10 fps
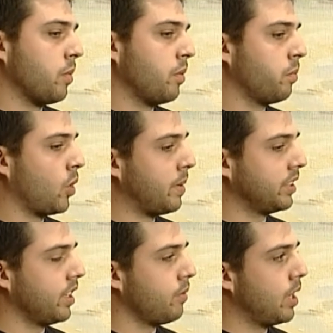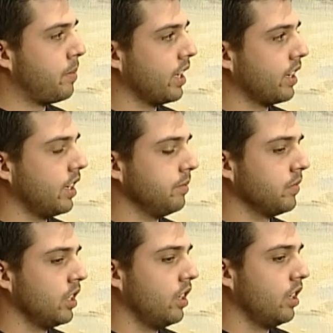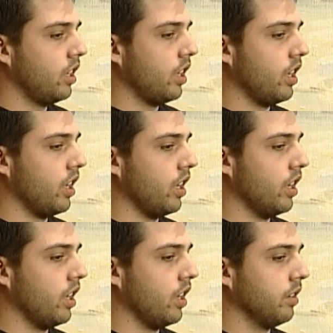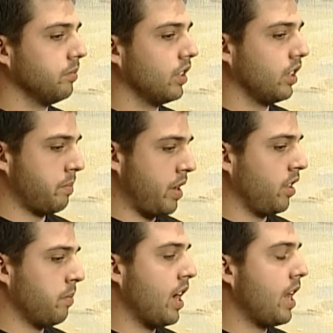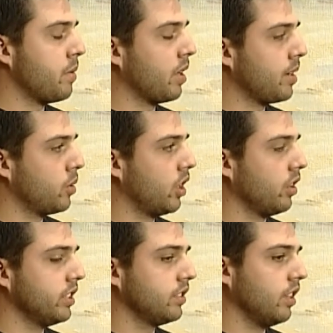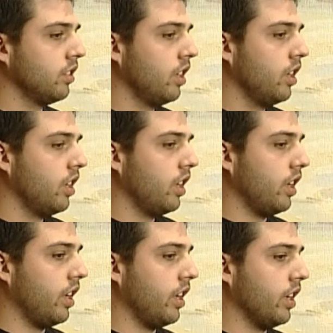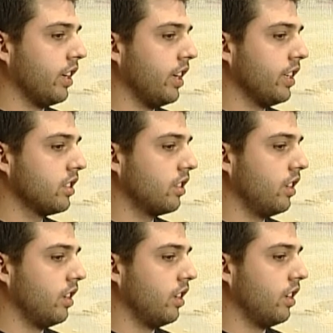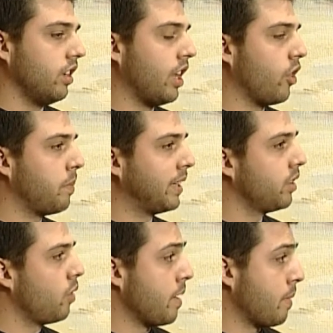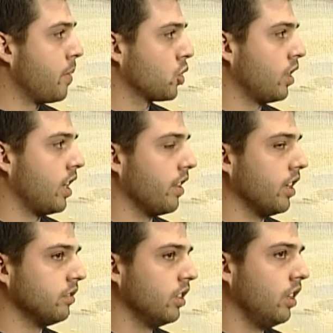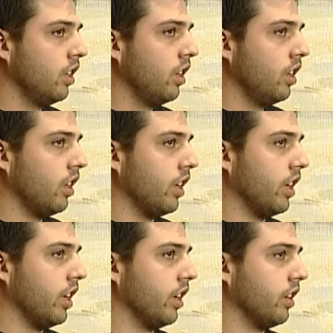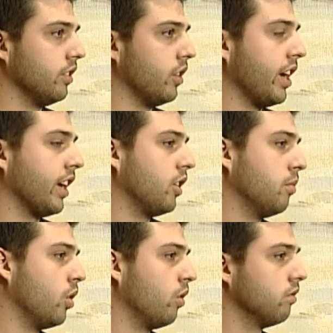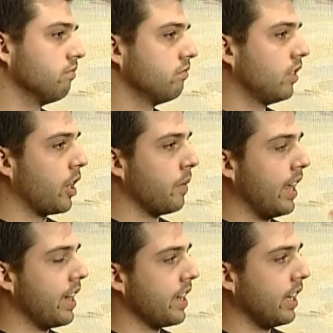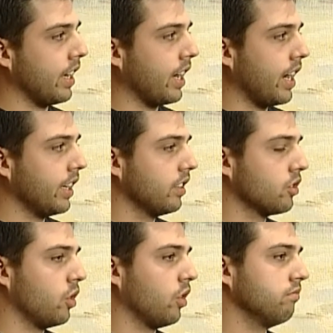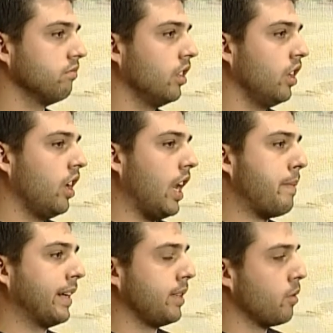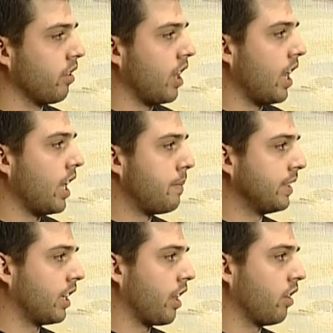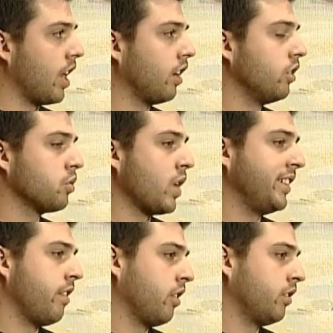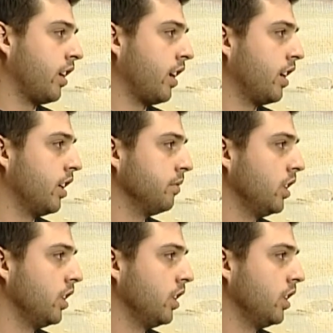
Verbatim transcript: una, parte tenemos la pareja eh, principal, la pareja protagonista, eh, que es las dos partes de una misma personalidad. no es como la novela de Jekyll y Hyde, son la parte emocional y la parte racional, no es una distinción tan clara.